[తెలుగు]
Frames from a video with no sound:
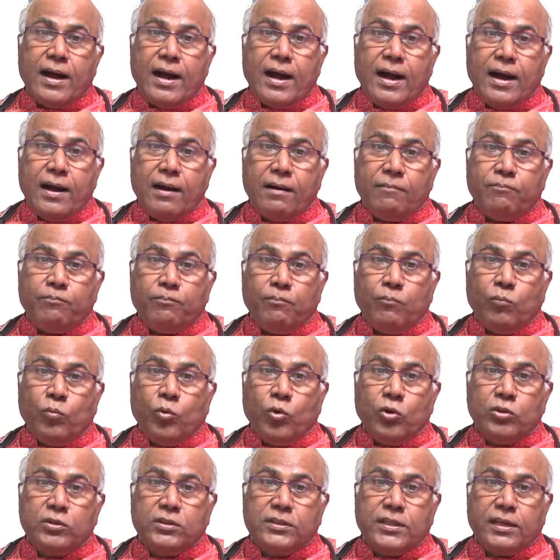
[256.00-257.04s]
ఆ
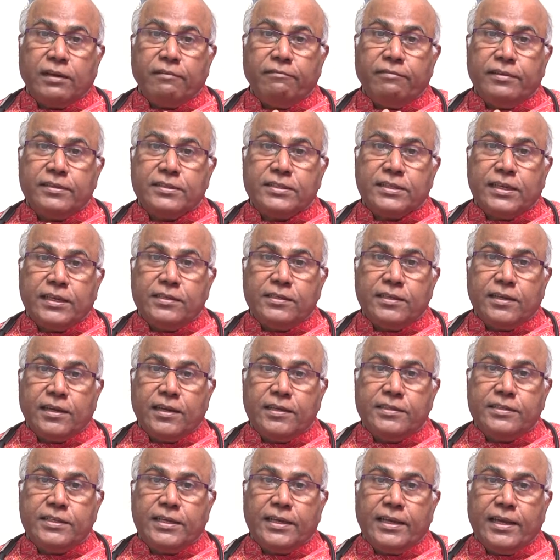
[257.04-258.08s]
మూత్ర విసర్జన
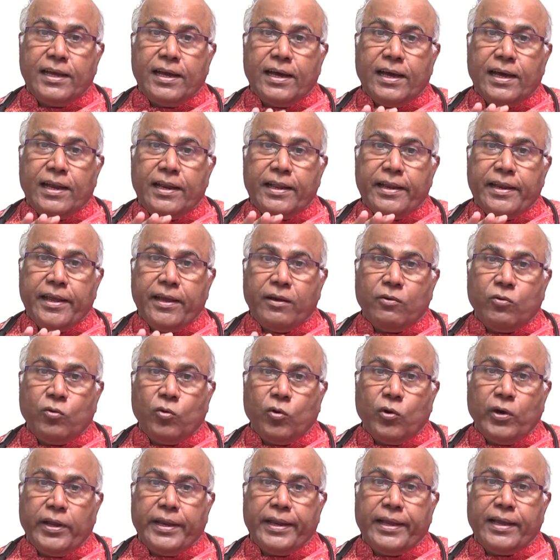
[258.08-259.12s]
చేయాలనే
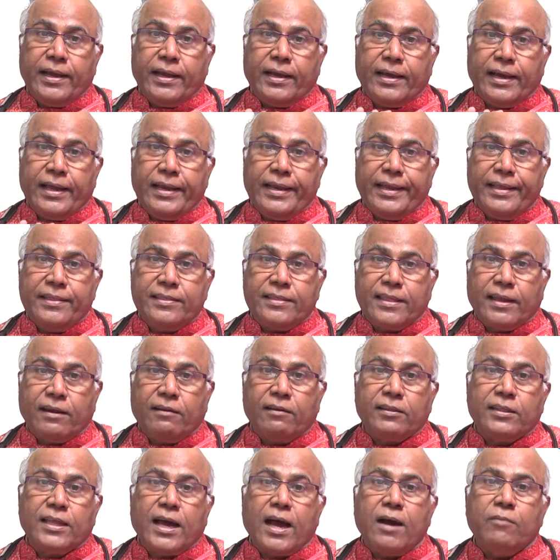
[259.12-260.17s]
కోరిక కలిగిన
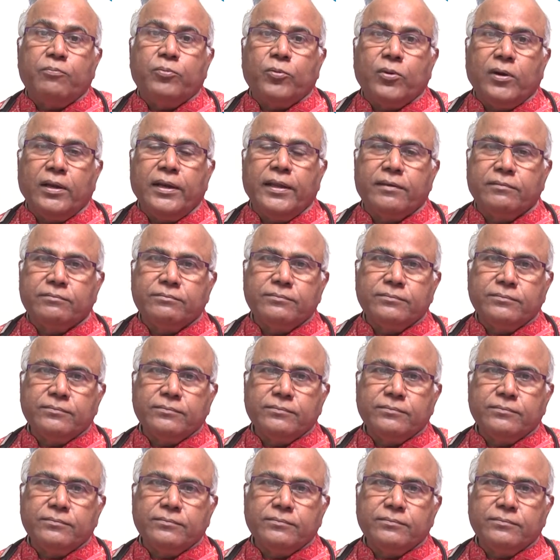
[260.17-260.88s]
తర్వాత ఆపుకోలేరు